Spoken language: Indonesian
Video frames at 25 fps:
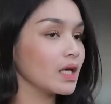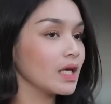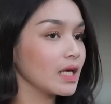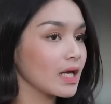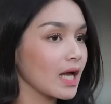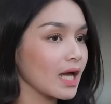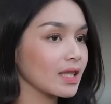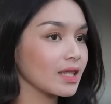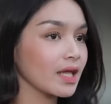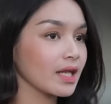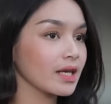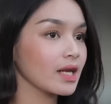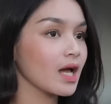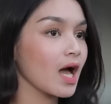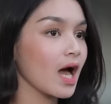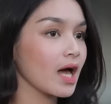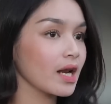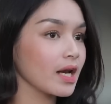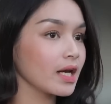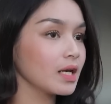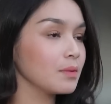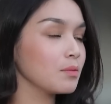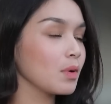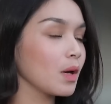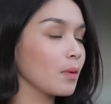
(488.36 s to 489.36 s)
Ingatan yang
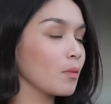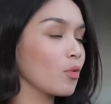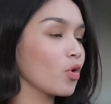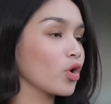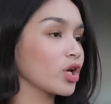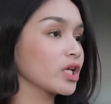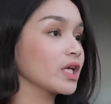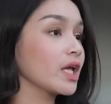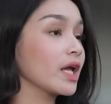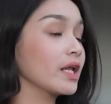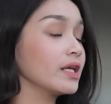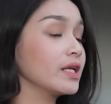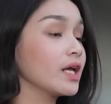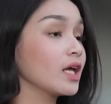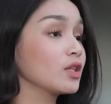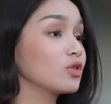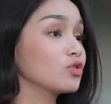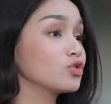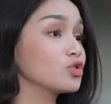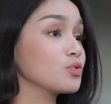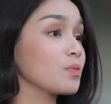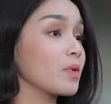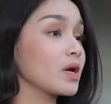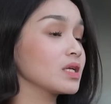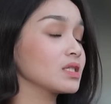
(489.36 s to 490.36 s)
ada di memorinya dia
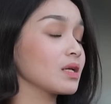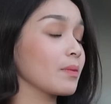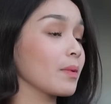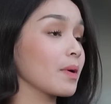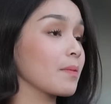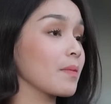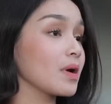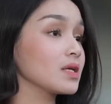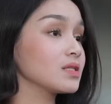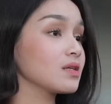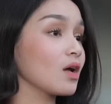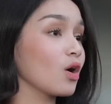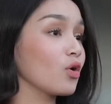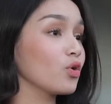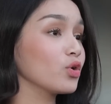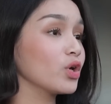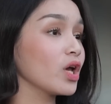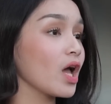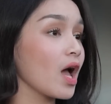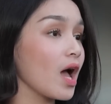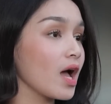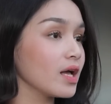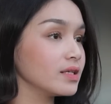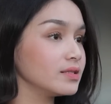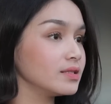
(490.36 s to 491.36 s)
itu cuma sampai masa
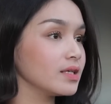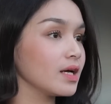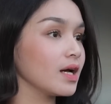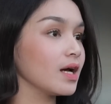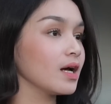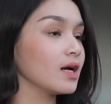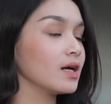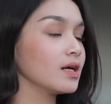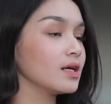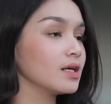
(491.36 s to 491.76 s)
kuliah aja.